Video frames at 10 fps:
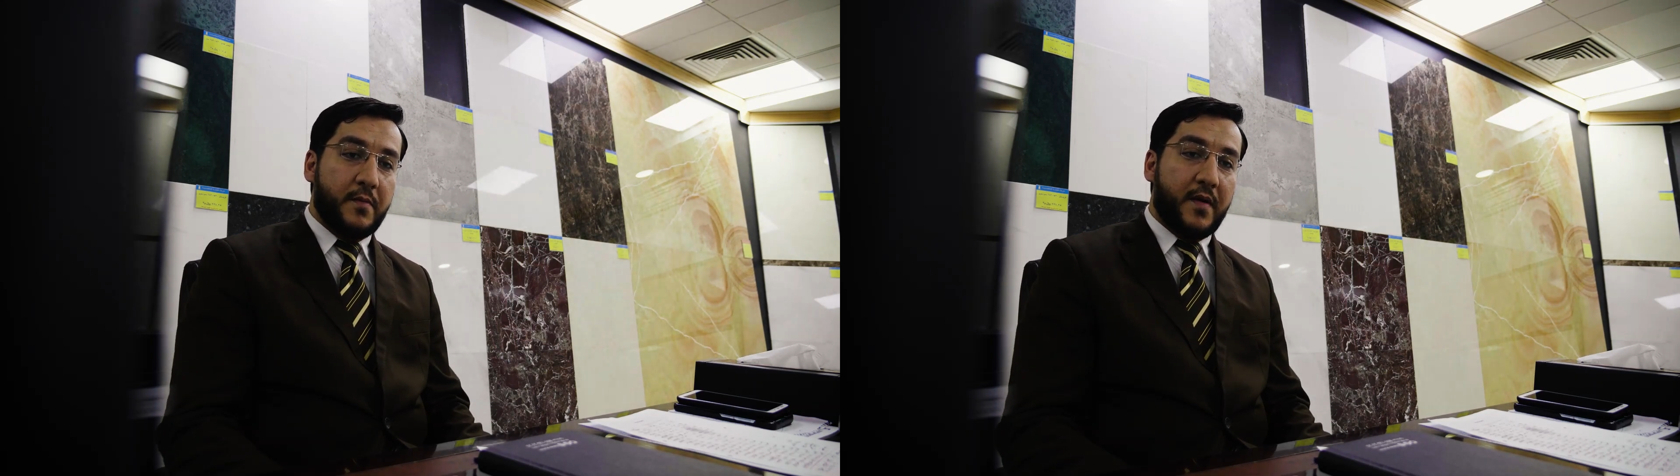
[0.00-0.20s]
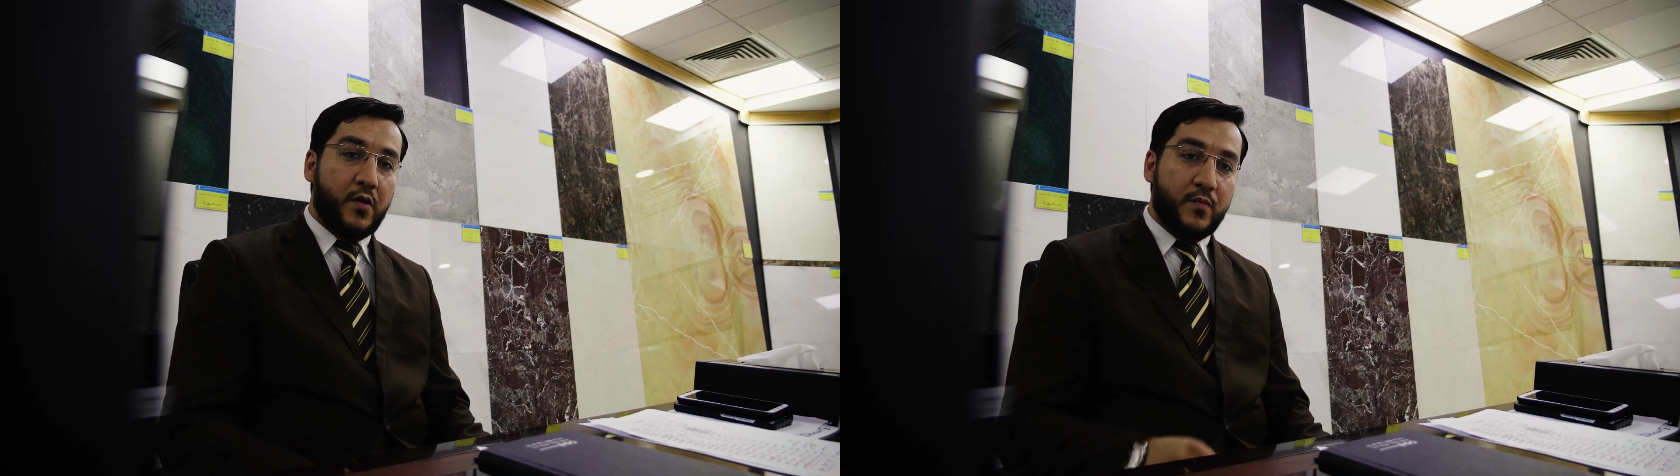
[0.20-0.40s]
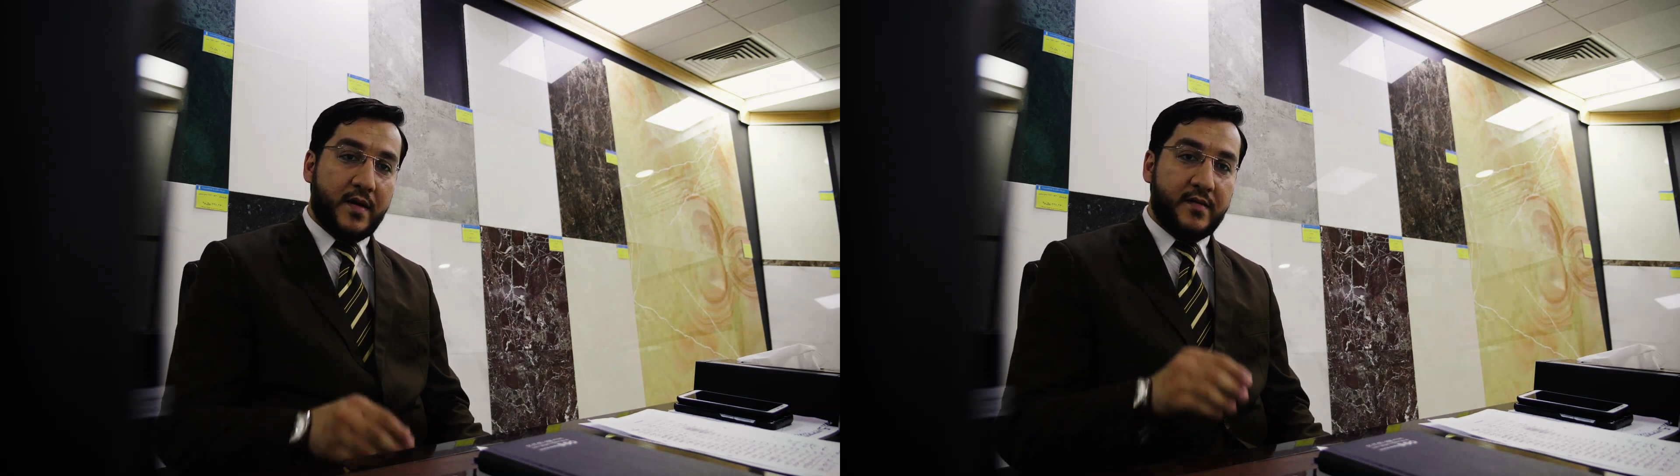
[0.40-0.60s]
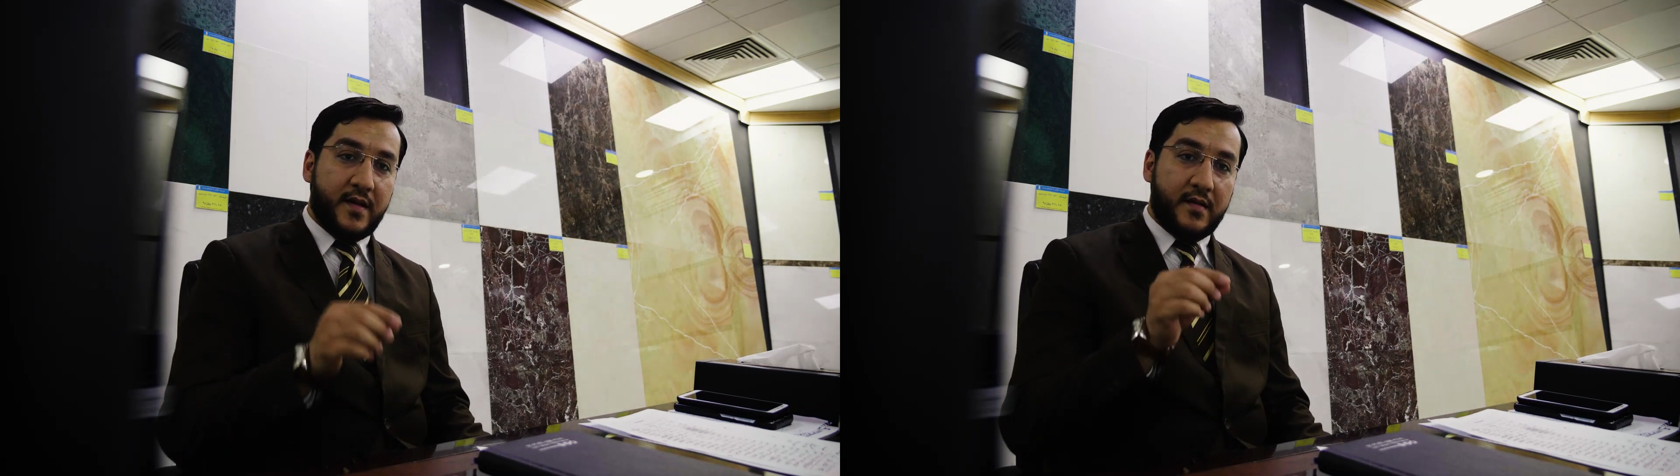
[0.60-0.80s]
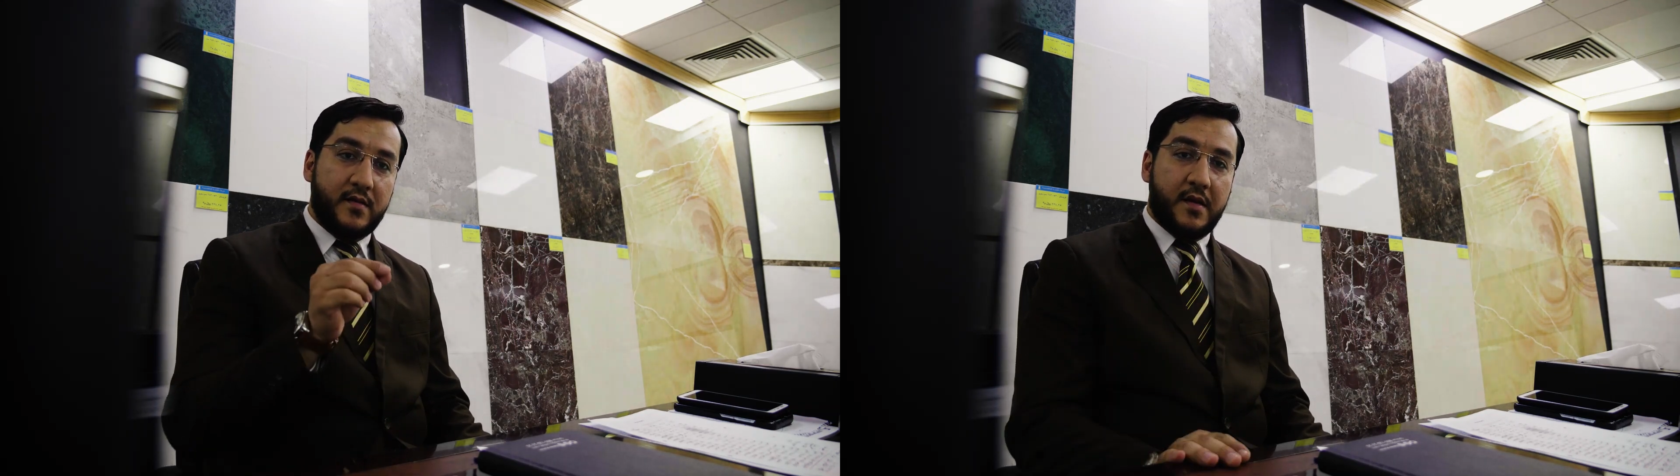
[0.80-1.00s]
معلومات
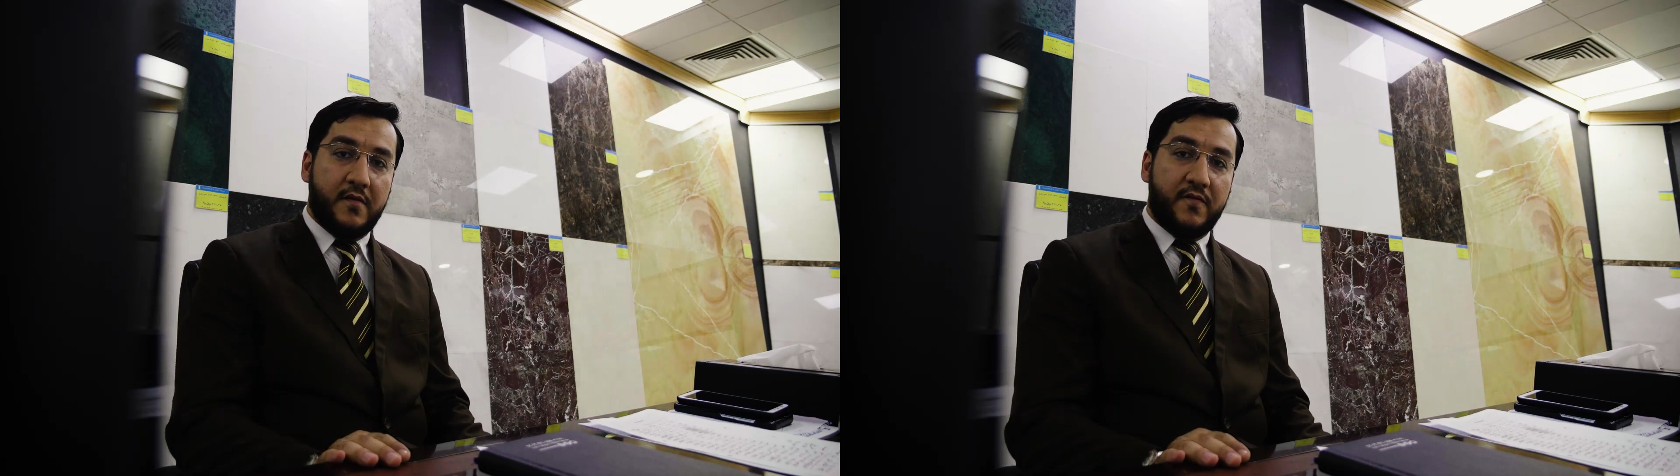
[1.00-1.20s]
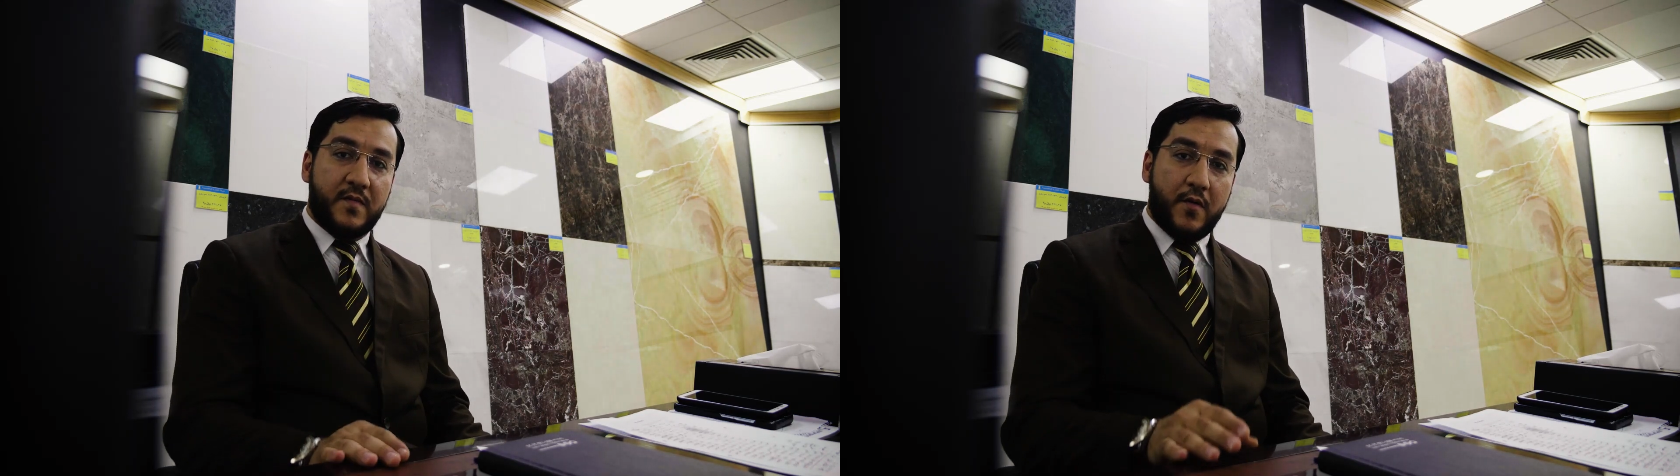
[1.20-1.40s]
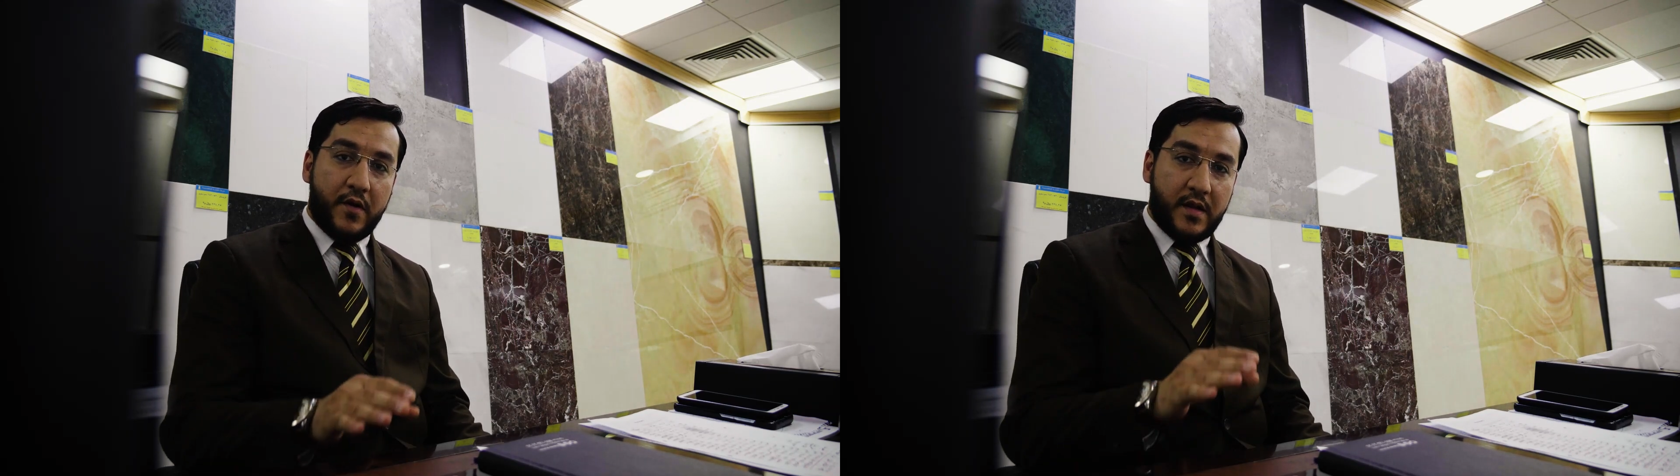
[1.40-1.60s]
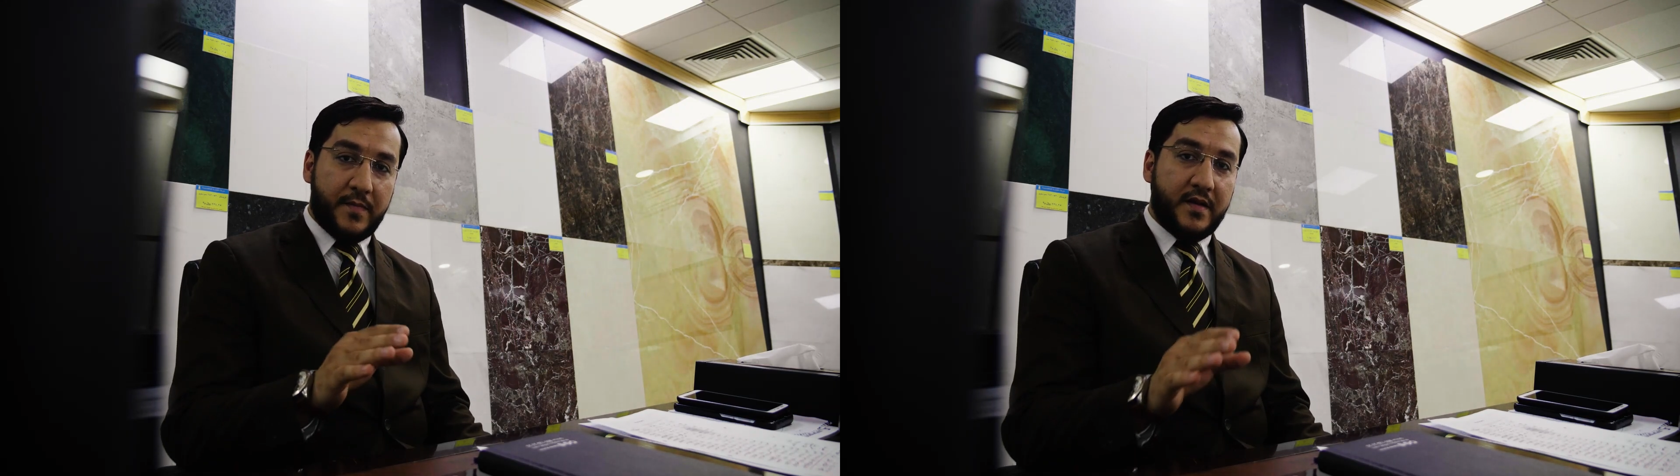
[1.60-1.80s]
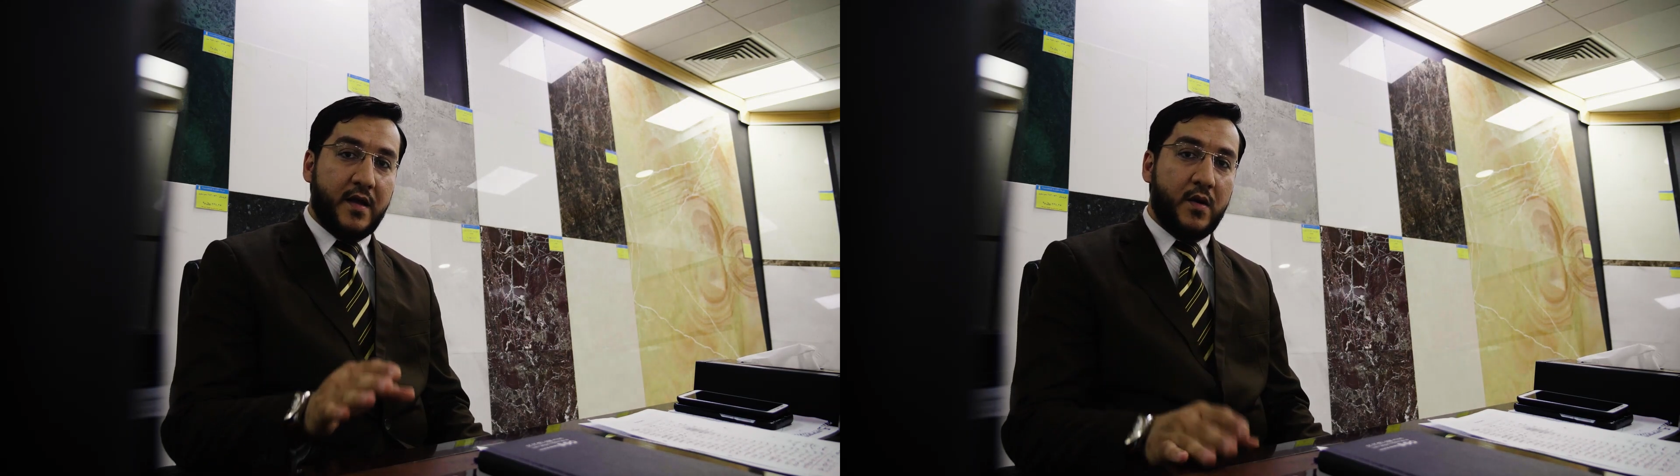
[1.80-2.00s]
عن في مواد
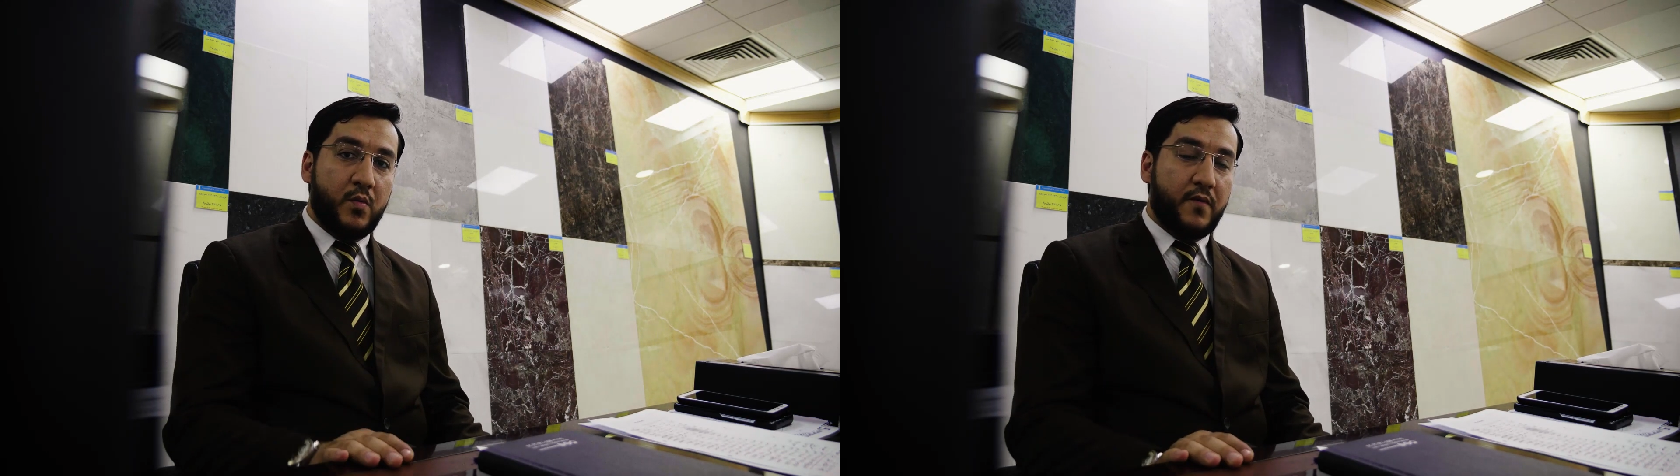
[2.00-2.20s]
البناء